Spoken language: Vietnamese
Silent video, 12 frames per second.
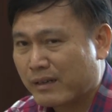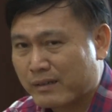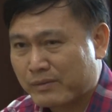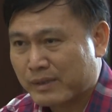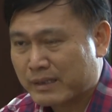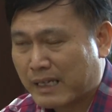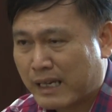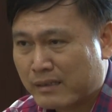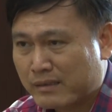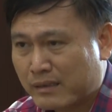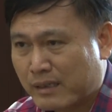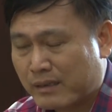à, vừa
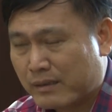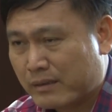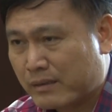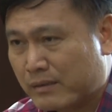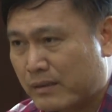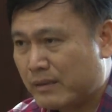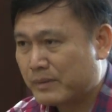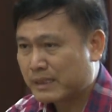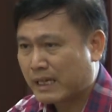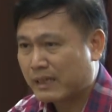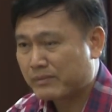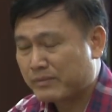sang à, khi mà
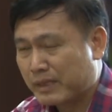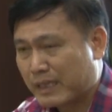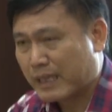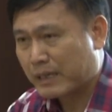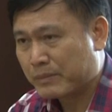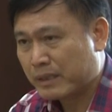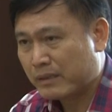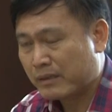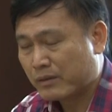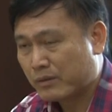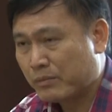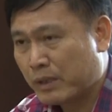sang Việt Nam thì
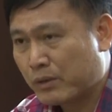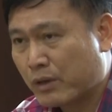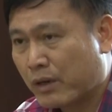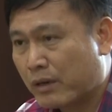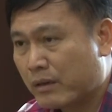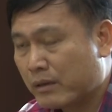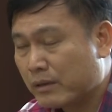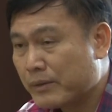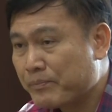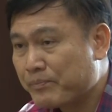cốt mail có